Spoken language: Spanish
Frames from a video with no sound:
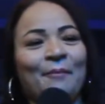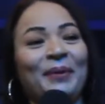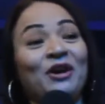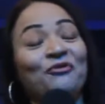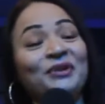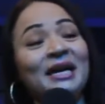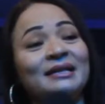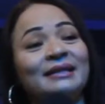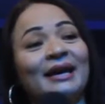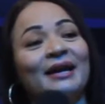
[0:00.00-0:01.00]
Pero
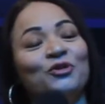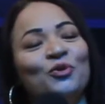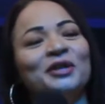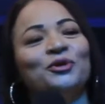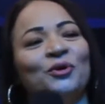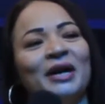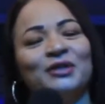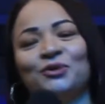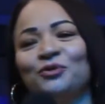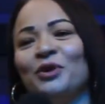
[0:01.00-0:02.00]
fíjese, nuestro,
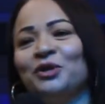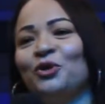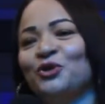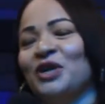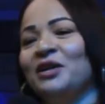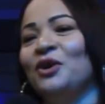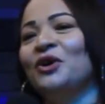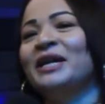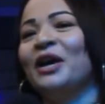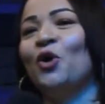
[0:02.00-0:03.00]
nuestro
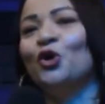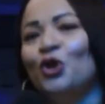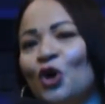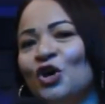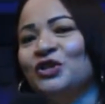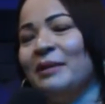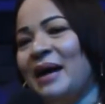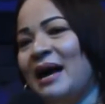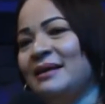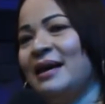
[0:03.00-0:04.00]
Señor que conoce
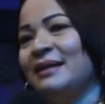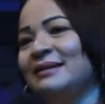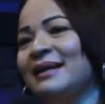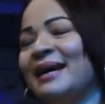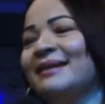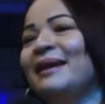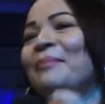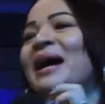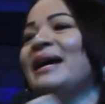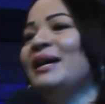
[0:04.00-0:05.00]
más allá, dice que este
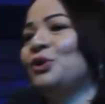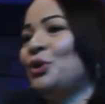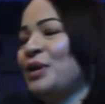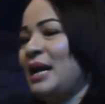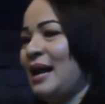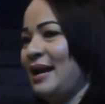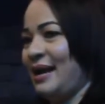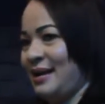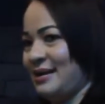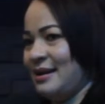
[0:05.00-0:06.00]
maestro de la
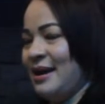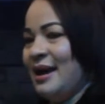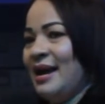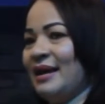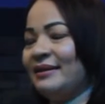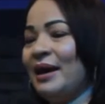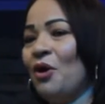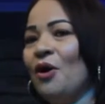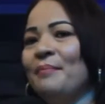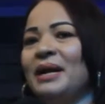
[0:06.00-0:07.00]
ley, este
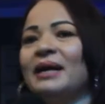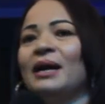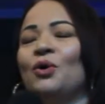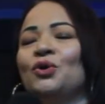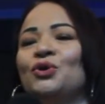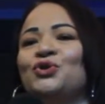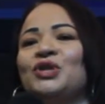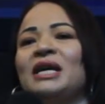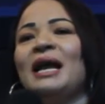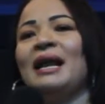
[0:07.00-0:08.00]
hombre que
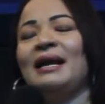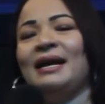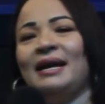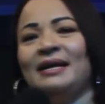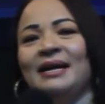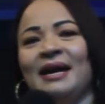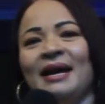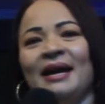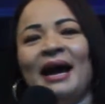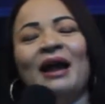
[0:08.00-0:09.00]
conocía la ley,
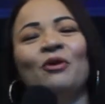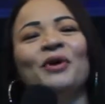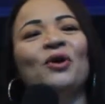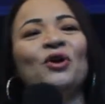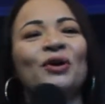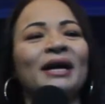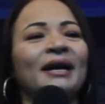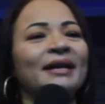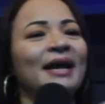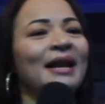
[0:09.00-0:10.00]
a lo mejor lo que
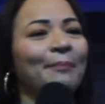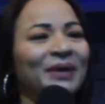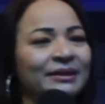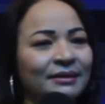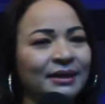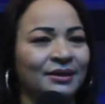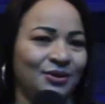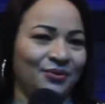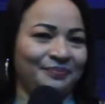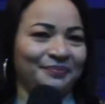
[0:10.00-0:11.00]
quería era
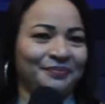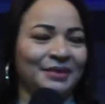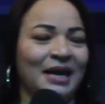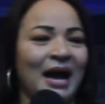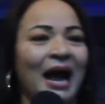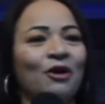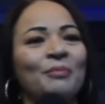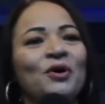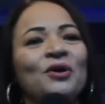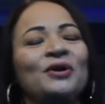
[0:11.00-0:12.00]
prestigio. A lo
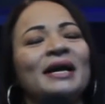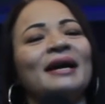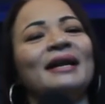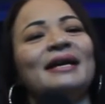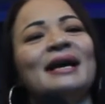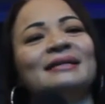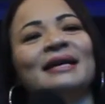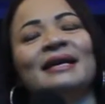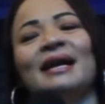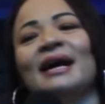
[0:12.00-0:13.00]
mejor lo que quería
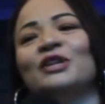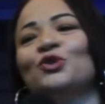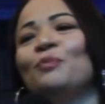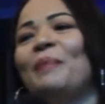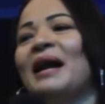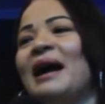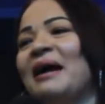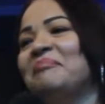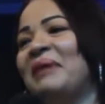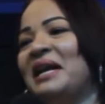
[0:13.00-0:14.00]
seguir a Jesús
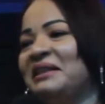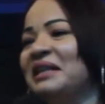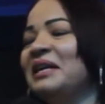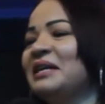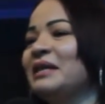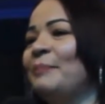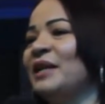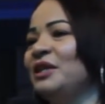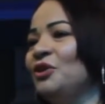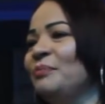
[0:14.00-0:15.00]
para, para tener ese
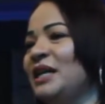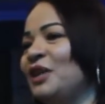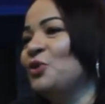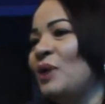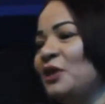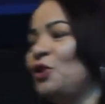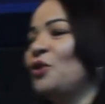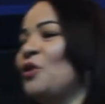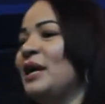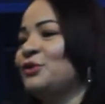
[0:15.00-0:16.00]
prestigio. Mira, yo ando
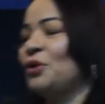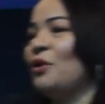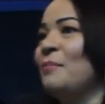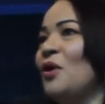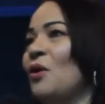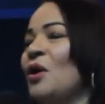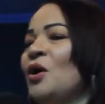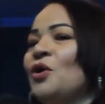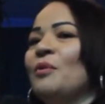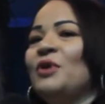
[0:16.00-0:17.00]
con. Eso es como,
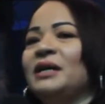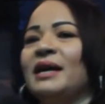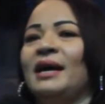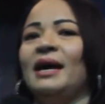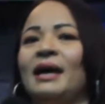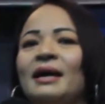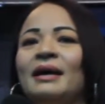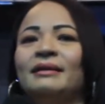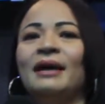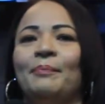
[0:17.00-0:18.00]
como el que
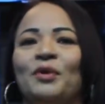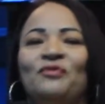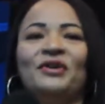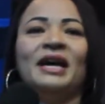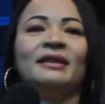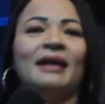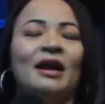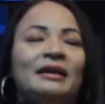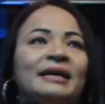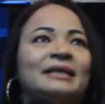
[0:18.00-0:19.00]
es este
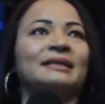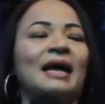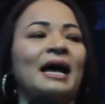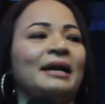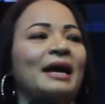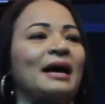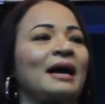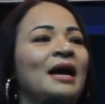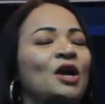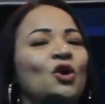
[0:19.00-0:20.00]
profeta, el que
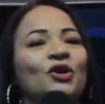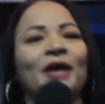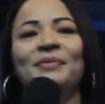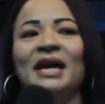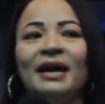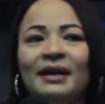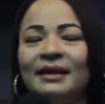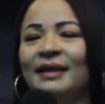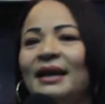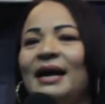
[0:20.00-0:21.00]
sana, los que
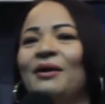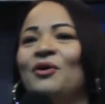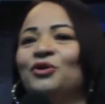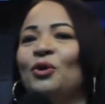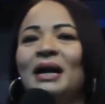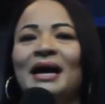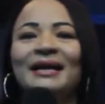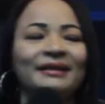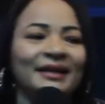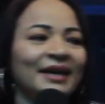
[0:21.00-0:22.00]
vienen de lejos. Toda la
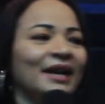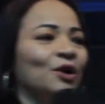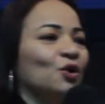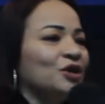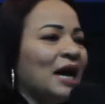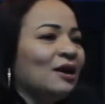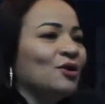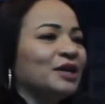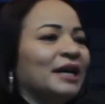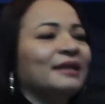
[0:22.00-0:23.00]
gente quiere
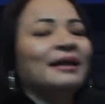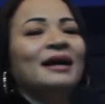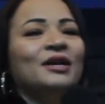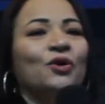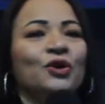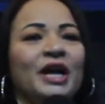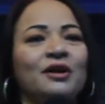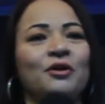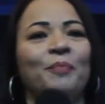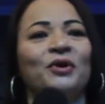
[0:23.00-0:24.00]
rodearlo, quiere estar ahí con
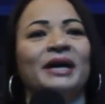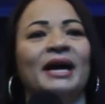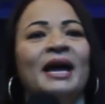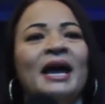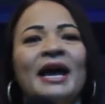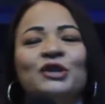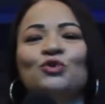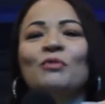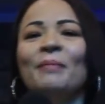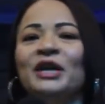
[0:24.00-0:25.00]
ellos porque es
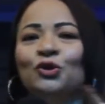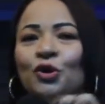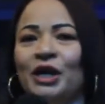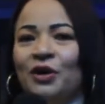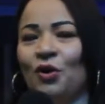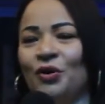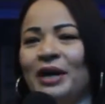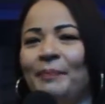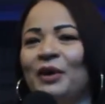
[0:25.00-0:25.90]
un momento de gloria.